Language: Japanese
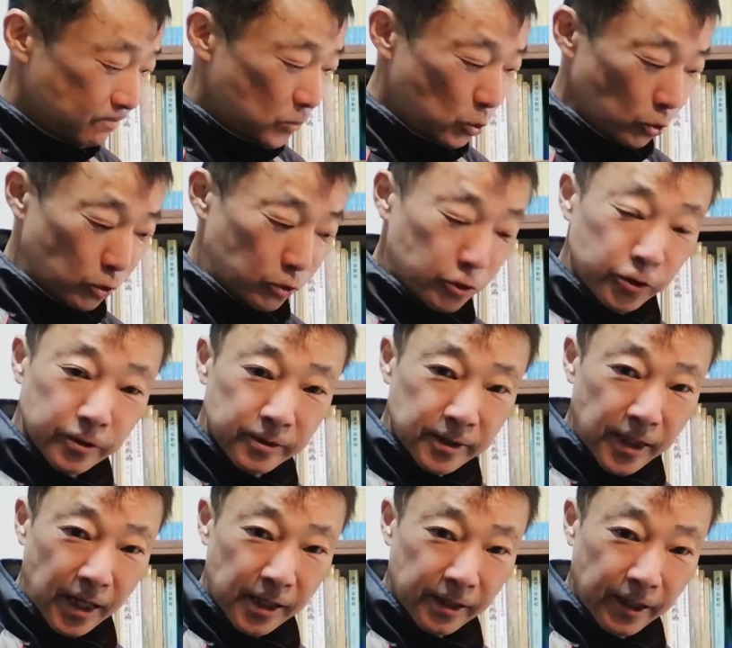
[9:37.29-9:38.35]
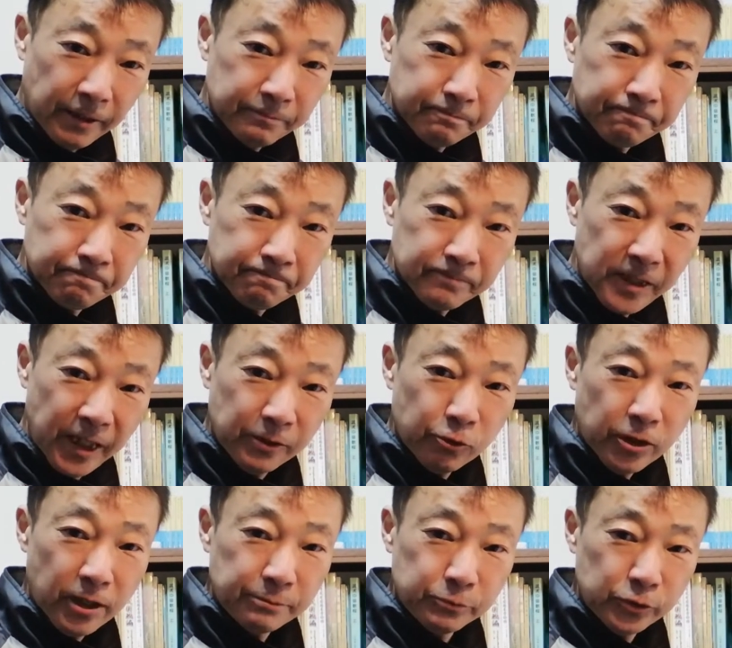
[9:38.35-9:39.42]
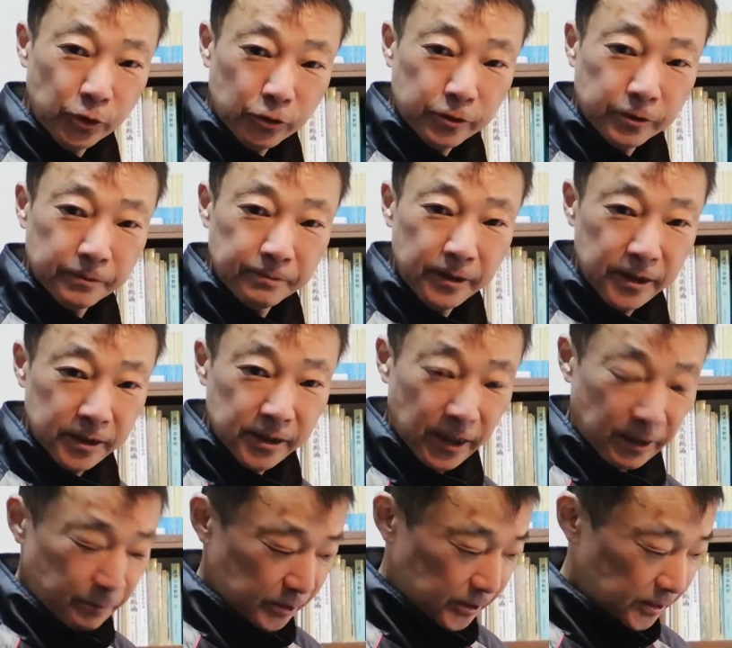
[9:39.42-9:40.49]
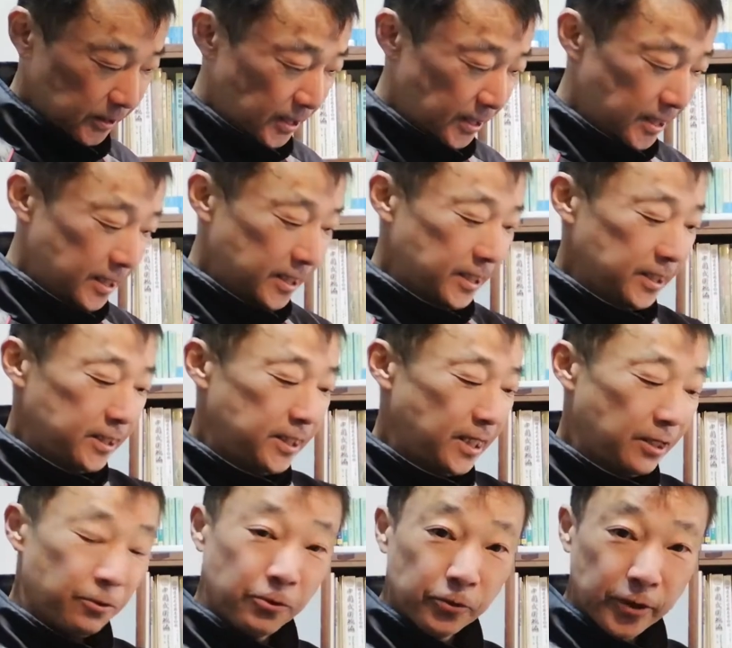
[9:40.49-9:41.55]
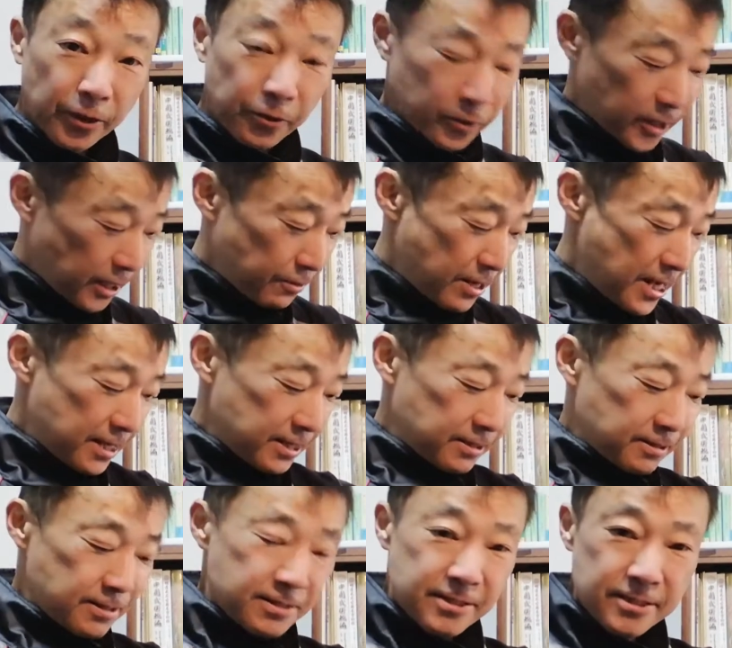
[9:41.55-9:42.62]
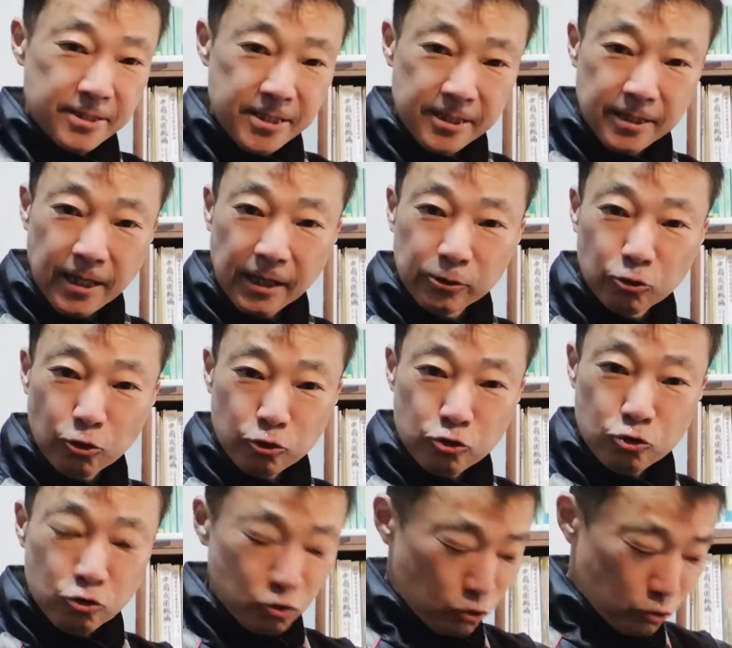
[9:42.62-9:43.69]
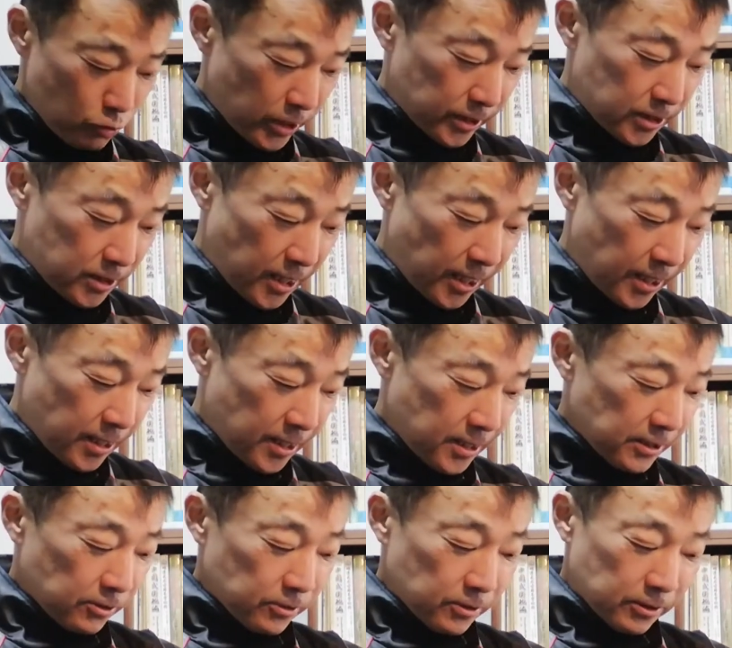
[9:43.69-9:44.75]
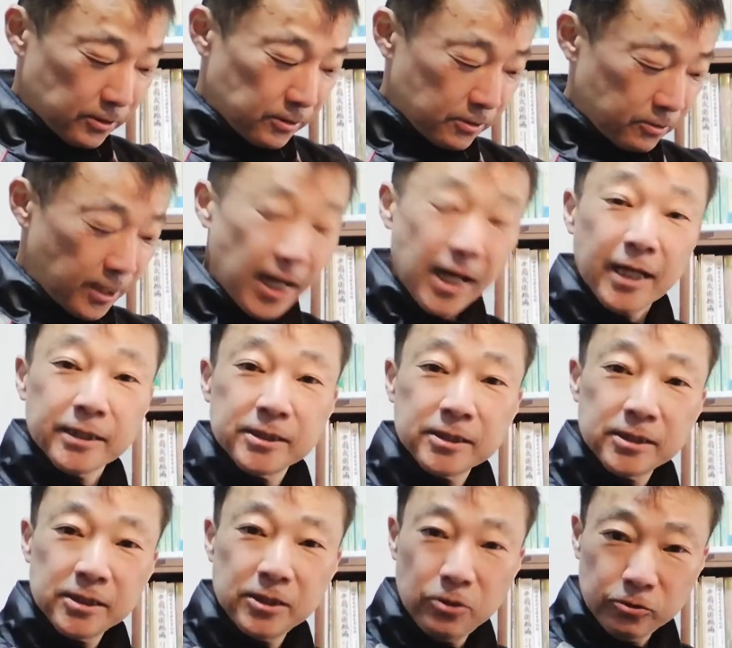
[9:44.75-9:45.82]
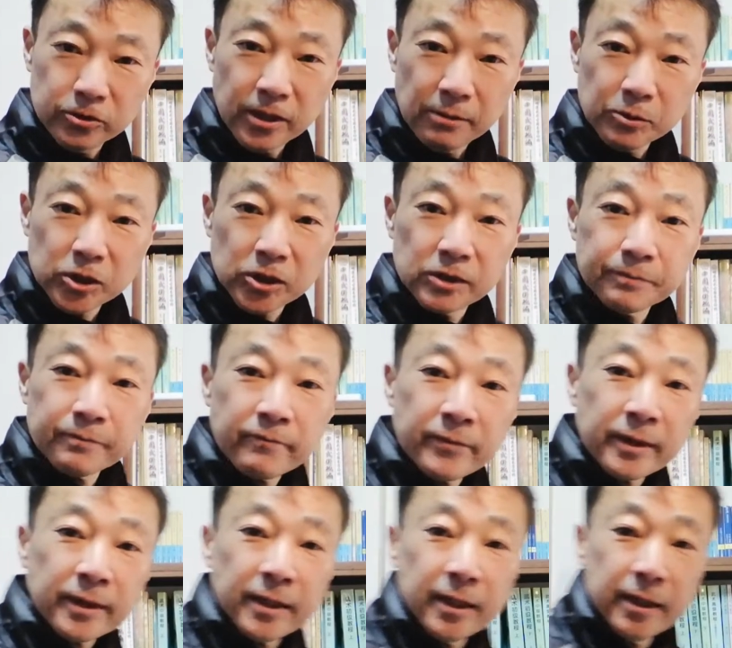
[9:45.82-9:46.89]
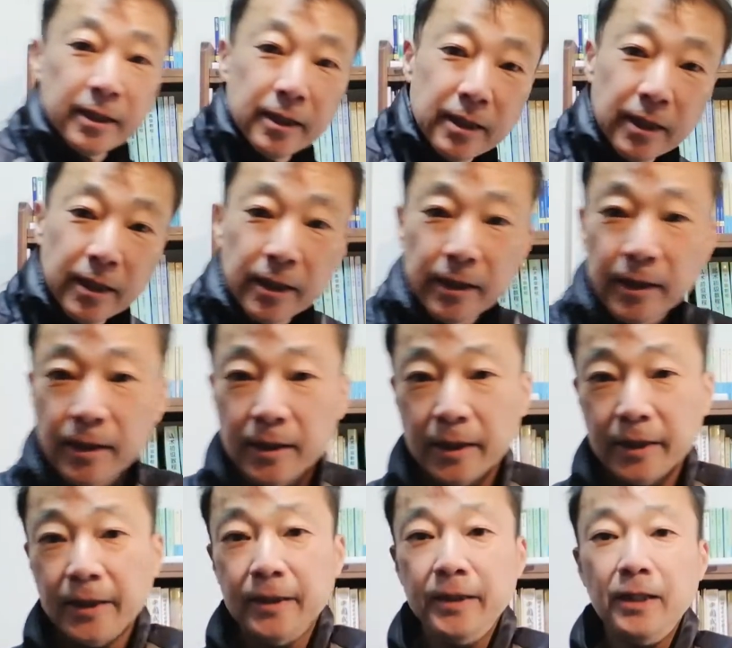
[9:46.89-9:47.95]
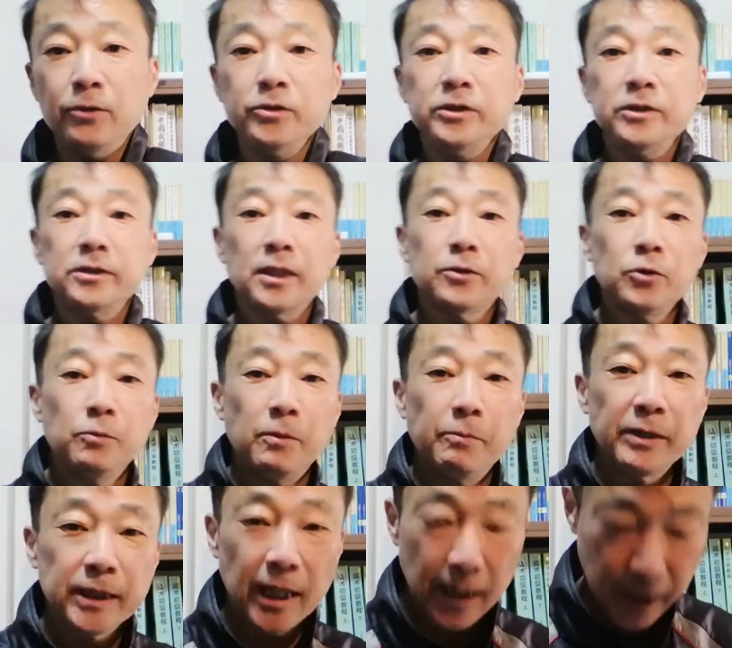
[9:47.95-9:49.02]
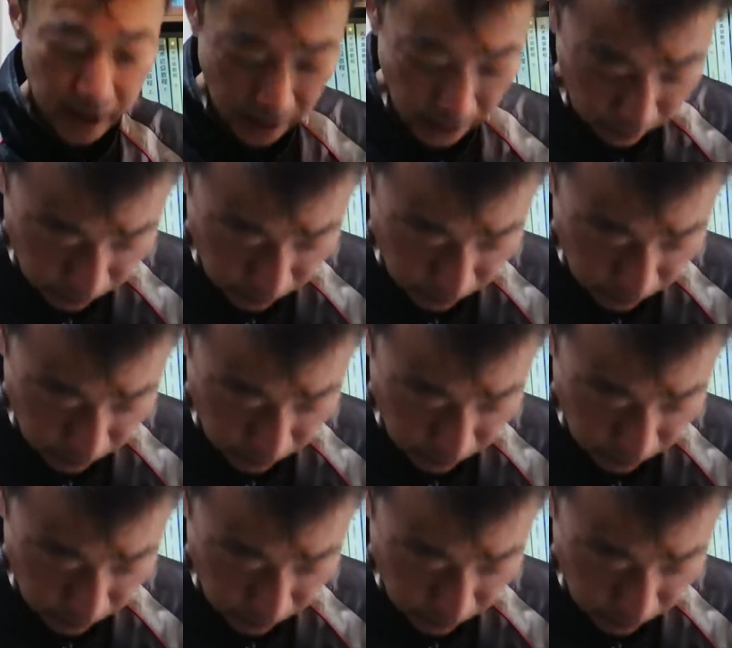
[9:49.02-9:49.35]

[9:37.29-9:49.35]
努力、鍛錬。ね、これが武力につながります。左の方の手のひらは忍耐と守衛ですね。これが知力になります。はい。で、本日は今日もまたありが